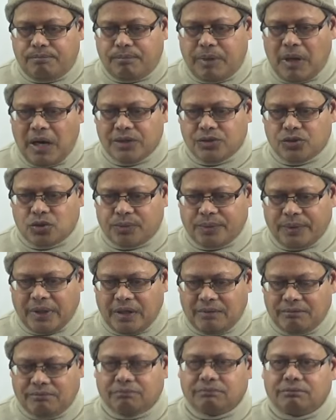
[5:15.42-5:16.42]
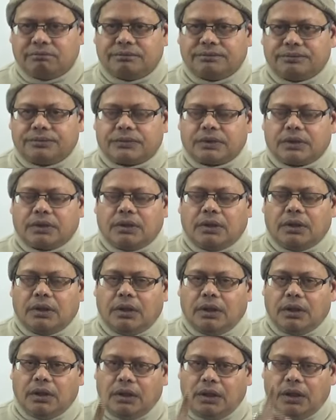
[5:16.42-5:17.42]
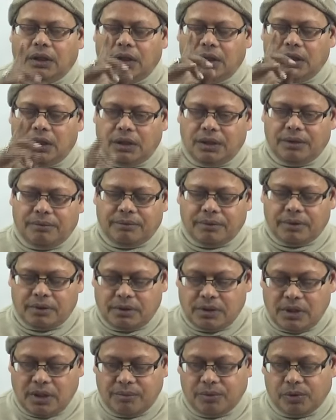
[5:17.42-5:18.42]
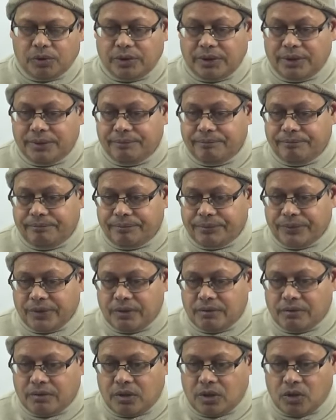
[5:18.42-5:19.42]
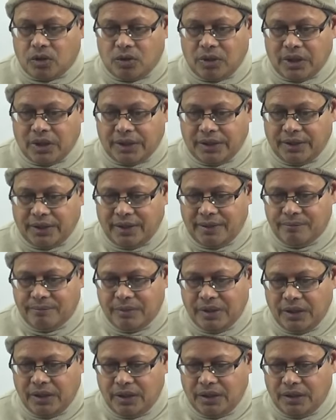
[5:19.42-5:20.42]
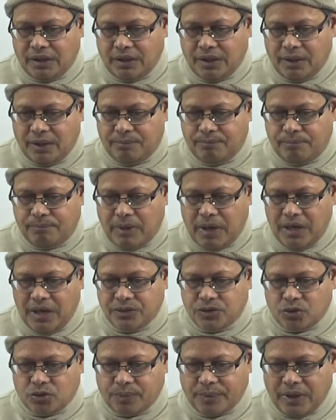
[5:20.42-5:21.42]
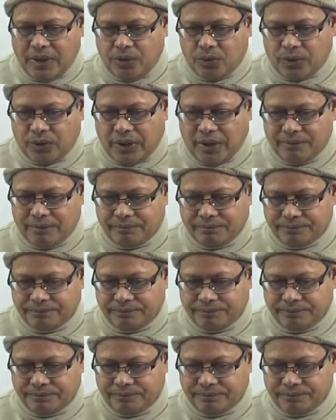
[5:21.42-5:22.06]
पाँच रुपया ये क्या बोलते हैं कोरोना के टाइम में ये पाँच रुपया हो गया